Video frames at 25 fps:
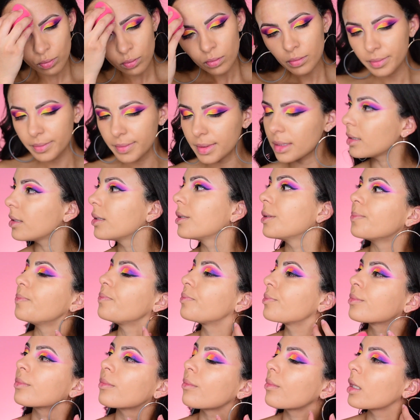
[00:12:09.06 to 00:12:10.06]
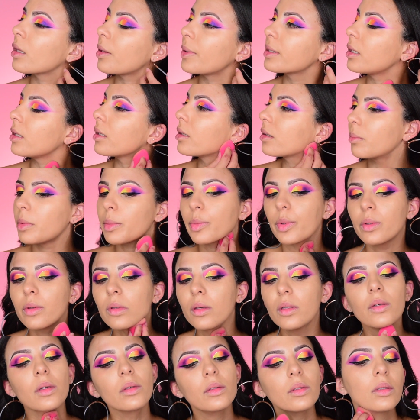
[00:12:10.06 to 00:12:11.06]
Lo que sí no les recomiendo es que compran All
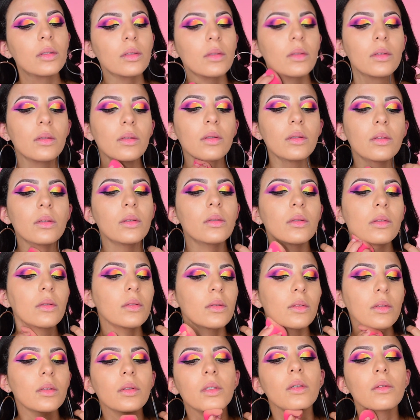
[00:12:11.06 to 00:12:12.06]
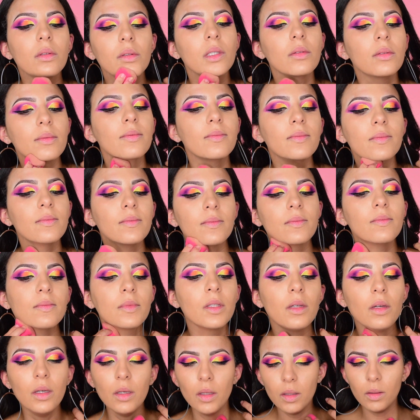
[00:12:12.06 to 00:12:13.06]
Day Luminous si tienen la, piel
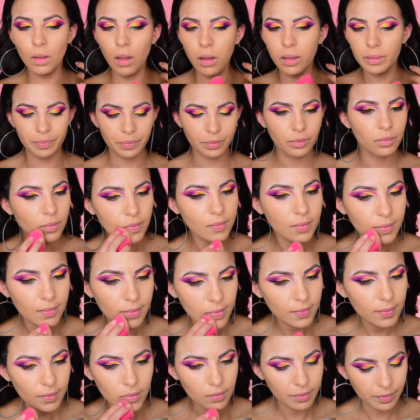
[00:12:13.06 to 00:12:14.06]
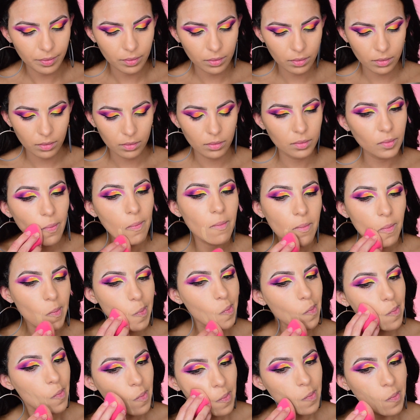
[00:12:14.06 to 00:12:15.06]
grasa. Yo lo compré pensando que era la mate y
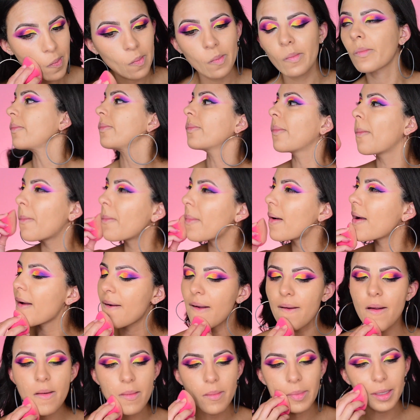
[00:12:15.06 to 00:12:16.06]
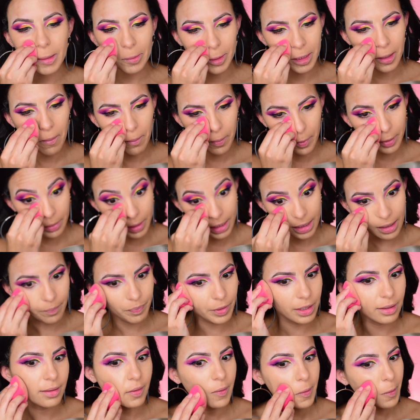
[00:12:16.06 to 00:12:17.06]
realmente fue la que es
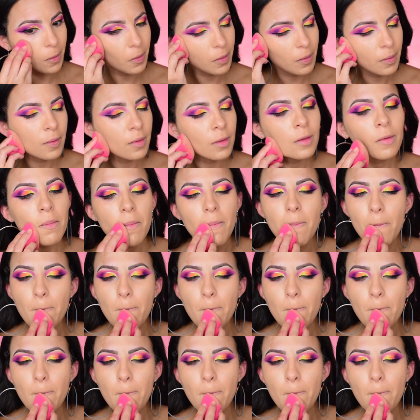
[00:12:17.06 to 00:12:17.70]
súper iluminada.